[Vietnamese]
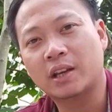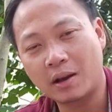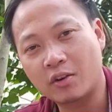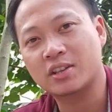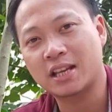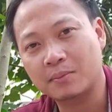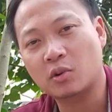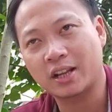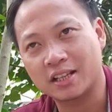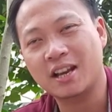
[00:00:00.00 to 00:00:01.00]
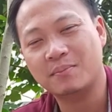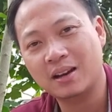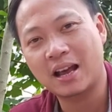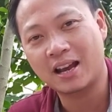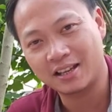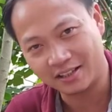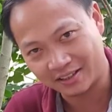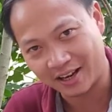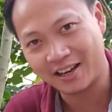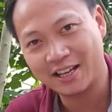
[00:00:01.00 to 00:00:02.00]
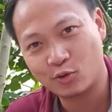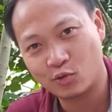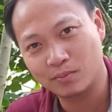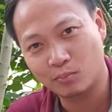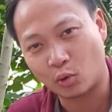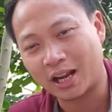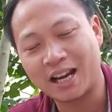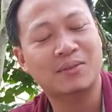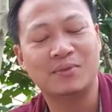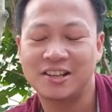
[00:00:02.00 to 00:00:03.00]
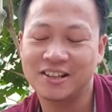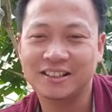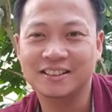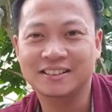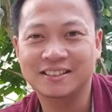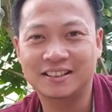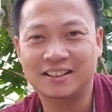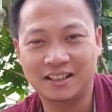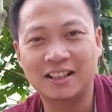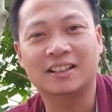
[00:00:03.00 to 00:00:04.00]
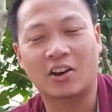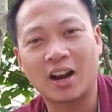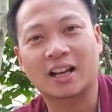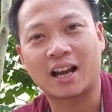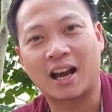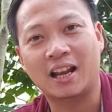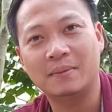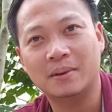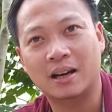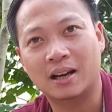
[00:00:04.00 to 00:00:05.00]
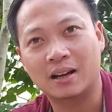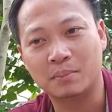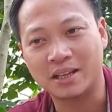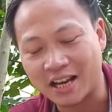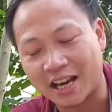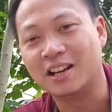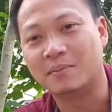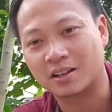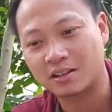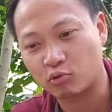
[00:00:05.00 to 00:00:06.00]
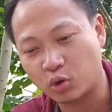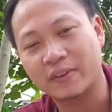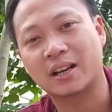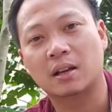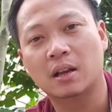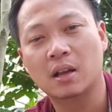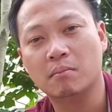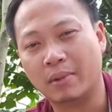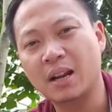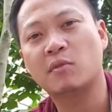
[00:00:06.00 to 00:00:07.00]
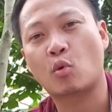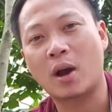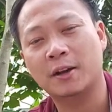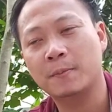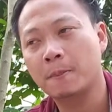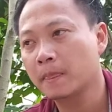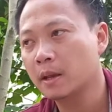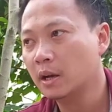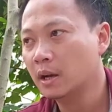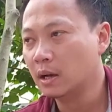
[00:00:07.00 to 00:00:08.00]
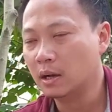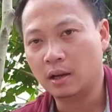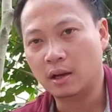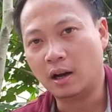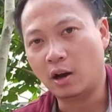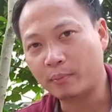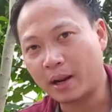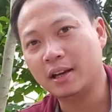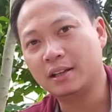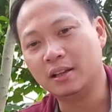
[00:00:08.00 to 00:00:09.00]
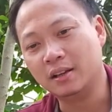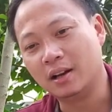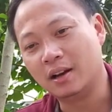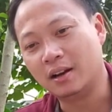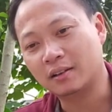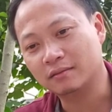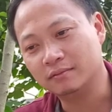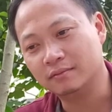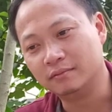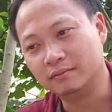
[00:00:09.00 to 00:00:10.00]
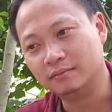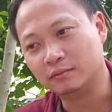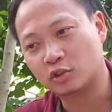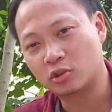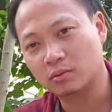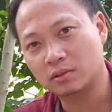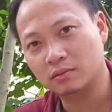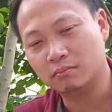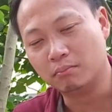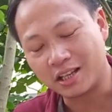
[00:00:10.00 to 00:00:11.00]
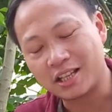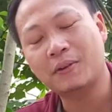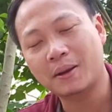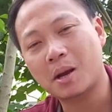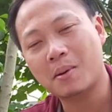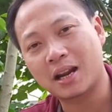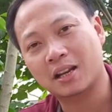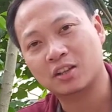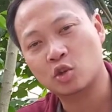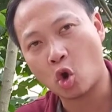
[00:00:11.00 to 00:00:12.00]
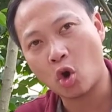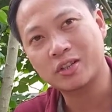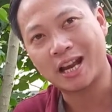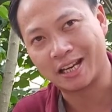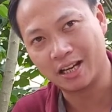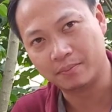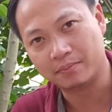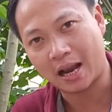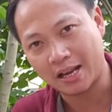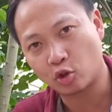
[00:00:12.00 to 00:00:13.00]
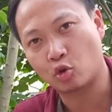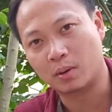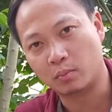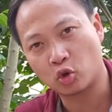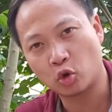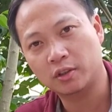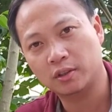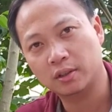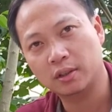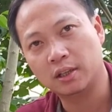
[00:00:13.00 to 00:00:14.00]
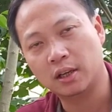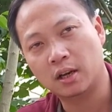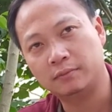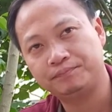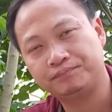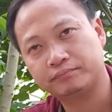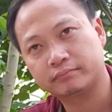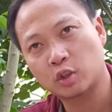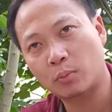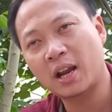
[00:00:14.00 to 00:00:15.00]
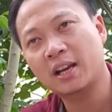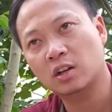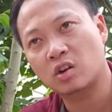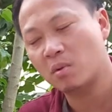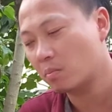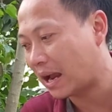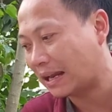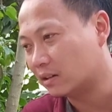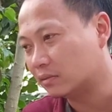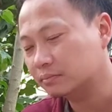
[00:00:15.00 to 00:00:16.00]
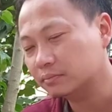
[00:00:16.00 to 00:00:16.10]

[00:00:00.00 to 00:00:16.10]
các bạn xem có thể xem lại những cái một hai năm về trước thì đó cái mà mình trải nghiệm được trong suốt mình ờ, mấy năm vừa qua à, hôm nay thì à, mình xin phép các bạn để cho trải nghiệm cá nhân của mình một chút thì à, hôm nay thì có một bài